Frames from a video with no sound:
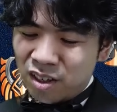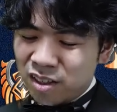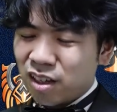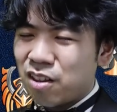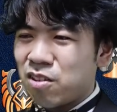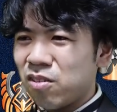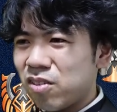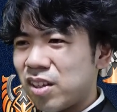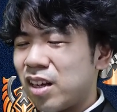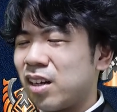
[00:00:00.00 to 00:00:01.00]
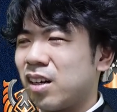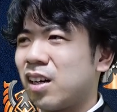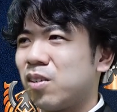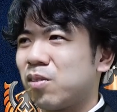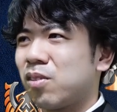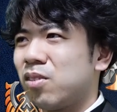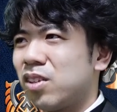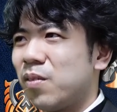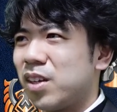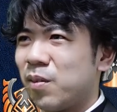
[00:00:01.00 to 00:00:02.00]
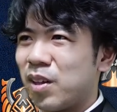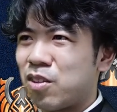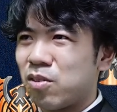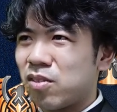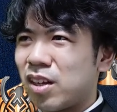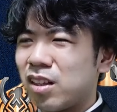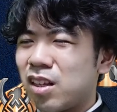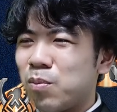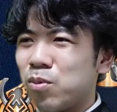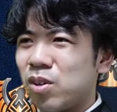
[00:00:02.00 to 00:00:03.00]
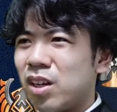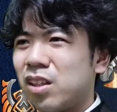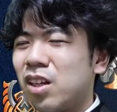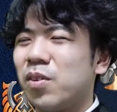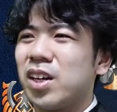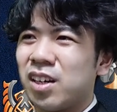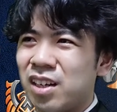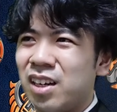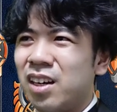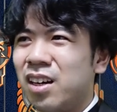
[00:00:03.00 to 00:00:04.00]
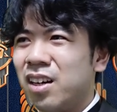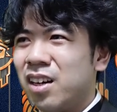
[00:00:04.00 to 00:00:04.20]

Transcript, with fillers: だから13軽くするためには、まあ13点分減ってればいいから、